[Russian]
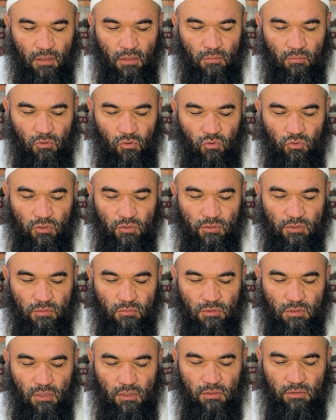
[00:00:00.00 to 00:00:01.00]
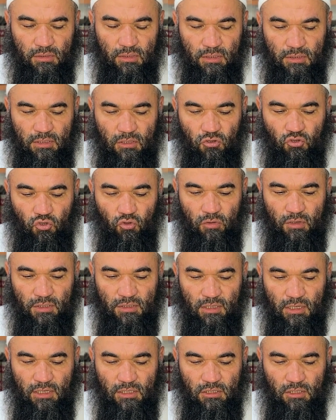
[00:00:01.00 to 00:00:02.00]
Пророк сказал, сказал, что
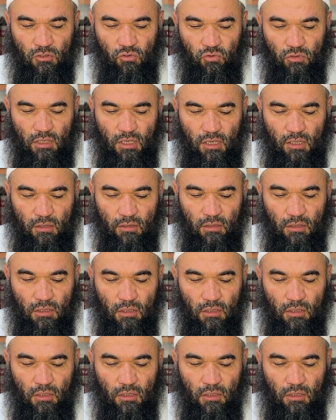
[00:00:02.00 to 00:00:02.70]
касается людей,